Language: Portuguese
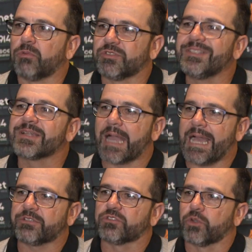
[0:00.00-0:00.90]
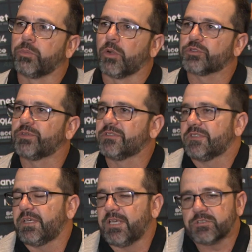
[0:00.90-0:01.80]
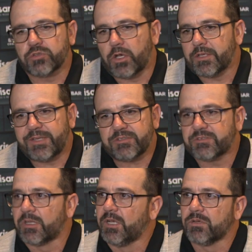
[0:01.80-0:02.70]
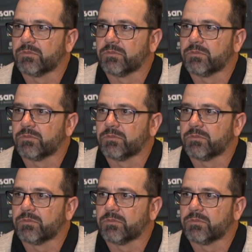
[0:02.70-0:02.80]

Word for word: os encaixes que eu posso fazer e é só testando,